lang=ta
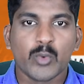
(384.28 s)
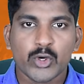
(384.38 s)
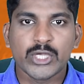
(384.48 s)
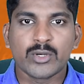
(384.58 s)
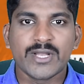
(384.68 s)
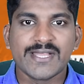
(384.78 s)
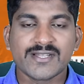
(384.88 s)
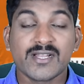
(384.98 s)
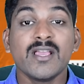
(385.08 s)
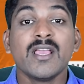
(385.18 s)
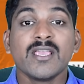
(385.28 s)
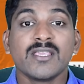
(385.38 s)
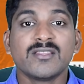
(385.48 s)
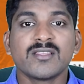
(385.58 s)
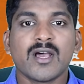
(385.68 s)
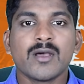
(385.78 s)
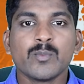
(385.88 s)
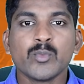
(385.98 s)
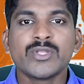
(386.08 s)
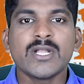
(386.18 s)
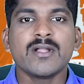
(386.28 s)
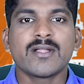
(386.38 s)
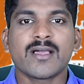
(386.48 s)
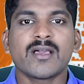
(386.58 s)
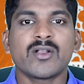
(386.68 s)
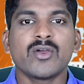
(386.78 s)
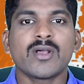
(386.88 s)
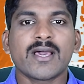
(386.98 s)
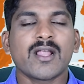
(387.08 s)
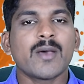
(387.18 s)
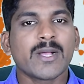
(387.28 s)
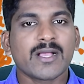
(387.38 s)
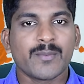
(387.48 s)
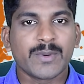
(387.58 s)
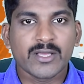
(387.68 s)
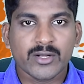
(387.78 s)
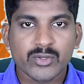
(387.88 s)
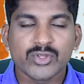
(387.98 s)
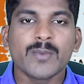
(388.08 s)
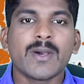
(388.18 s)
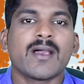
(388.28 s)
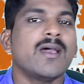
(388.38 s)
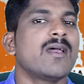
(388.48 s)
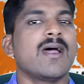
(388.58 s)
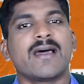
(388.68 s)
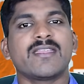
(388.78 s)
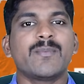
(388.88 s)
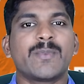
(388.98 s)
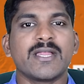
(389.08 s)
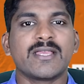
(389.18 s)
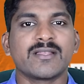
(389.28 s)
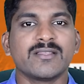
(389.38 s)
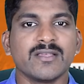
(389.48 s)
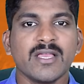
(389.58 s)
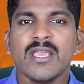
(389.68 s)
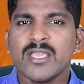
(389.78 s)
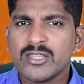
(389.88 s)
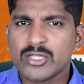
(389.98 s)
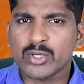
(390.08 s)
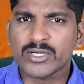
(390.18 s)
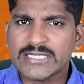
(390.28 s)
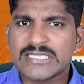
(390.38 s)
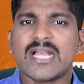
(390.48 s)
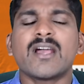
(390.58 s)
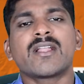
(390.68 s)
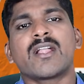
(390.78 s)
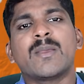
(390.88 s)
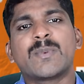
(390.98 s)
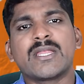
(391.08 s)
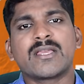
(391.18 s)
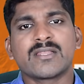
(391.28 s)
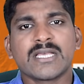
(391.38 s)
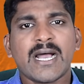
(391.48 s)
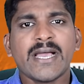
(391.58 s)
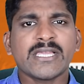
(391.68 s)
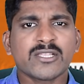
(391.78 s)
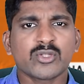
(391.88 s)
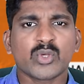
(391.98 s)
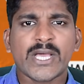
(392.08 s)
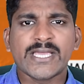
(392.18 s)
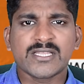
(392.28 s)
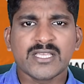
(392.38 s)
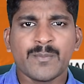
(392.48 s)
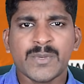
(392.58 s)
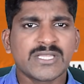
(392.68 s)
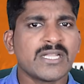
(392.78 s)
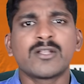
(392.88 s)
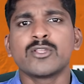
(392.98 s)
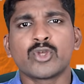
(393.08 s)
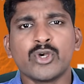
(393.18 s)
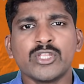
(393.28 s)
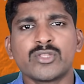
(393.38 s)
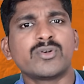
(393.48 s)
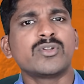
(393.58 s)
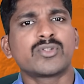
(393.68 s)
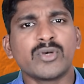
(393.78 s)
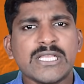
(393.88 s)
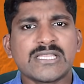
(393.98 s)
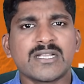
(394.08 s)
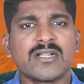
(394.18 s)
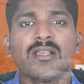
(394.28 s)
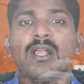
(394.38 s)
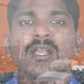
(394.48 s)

மோதிக்கொள்கின்றன இதுதான் முதல் நகர்னோ கராபக் அப்படி அப்படிங்கிற யுத்தமாக அறியப்படுகிறது இது தொடர்ச்சியாக நடைபெறுகிறது ஆயிரத்தி தொள்ளாயிரத்தி எண்பத்தி எட்டு தொண்ணூத்தி ஒன்று தொண்ணூத்தி ரெண்டு